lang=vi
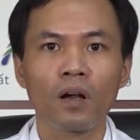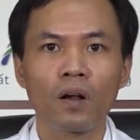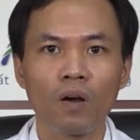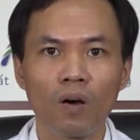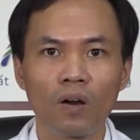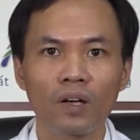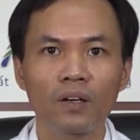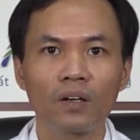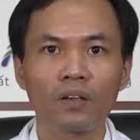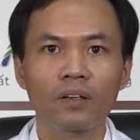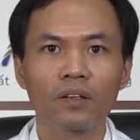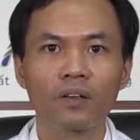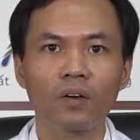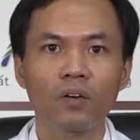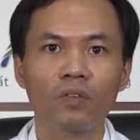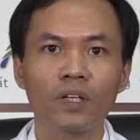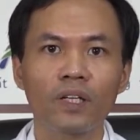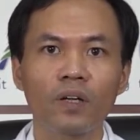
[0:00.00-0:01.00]
Còn
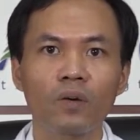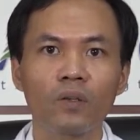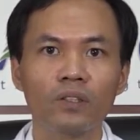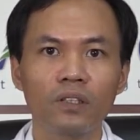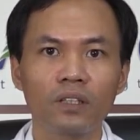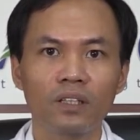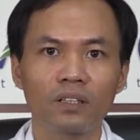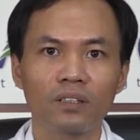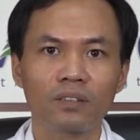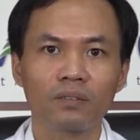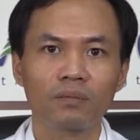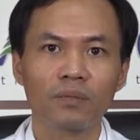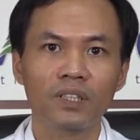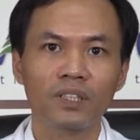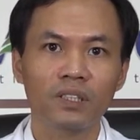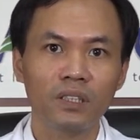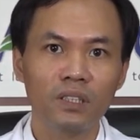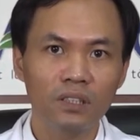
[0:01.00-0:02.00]
đối với đối tượng
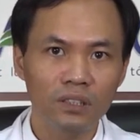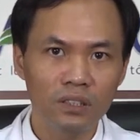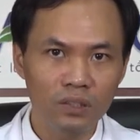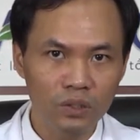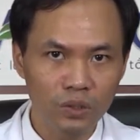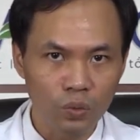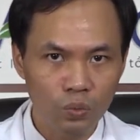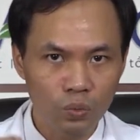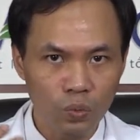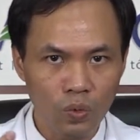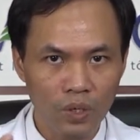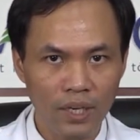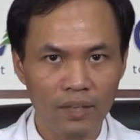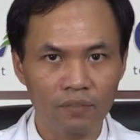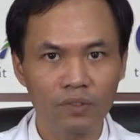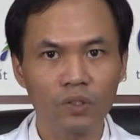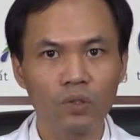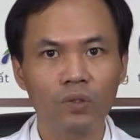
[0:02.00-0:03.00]
mà chưa sử dụng thuốc
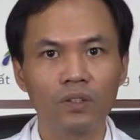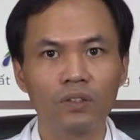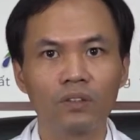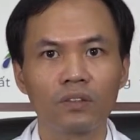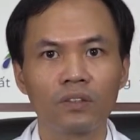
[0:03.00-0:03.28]
kháng virus